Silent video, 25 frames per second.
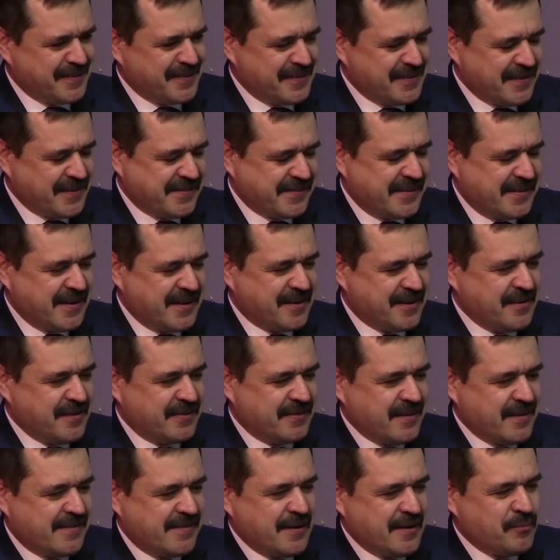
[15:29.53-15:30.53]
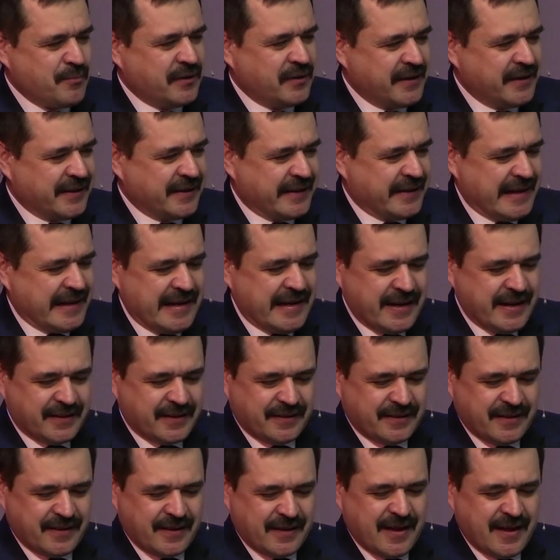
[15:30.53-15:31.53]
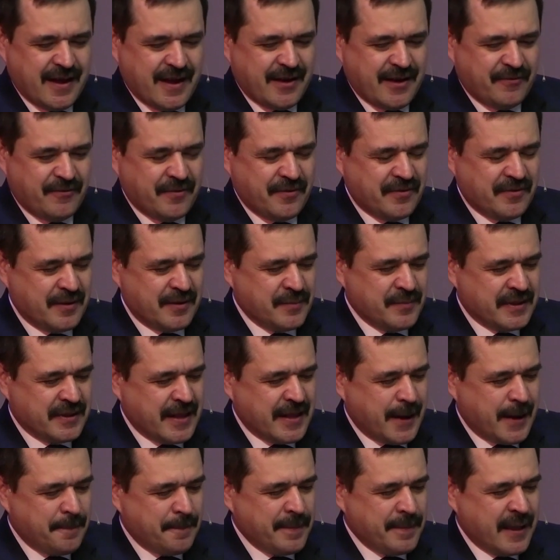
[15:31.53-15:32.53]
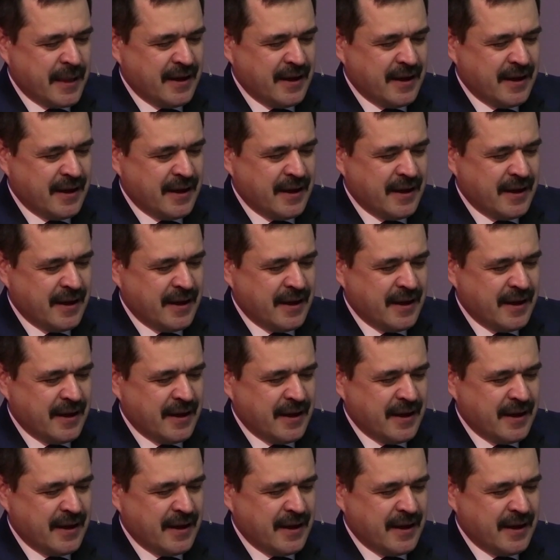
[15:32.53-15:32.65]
достиг, достиг полноты лет во времена